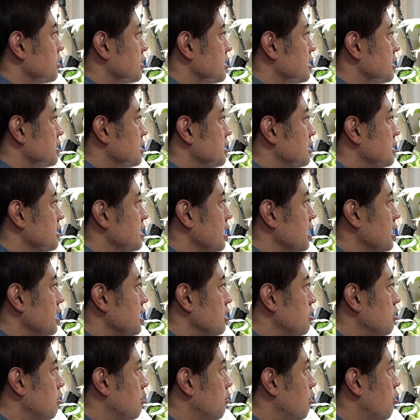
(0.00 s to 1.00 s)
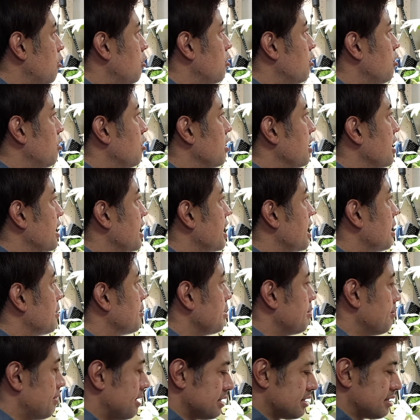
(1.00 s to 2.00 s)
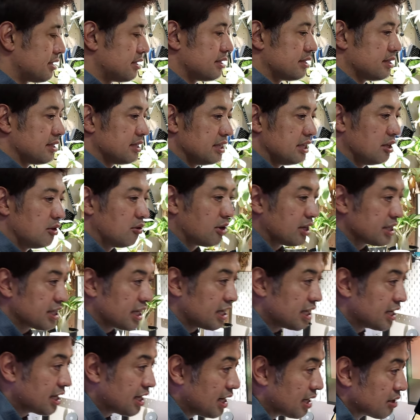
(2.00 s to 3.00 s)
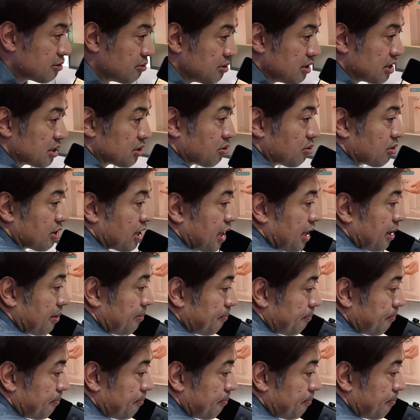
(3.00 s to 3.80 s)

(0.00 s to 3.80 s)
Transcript: す。で、色も選べます。色が何があるんでしょうか。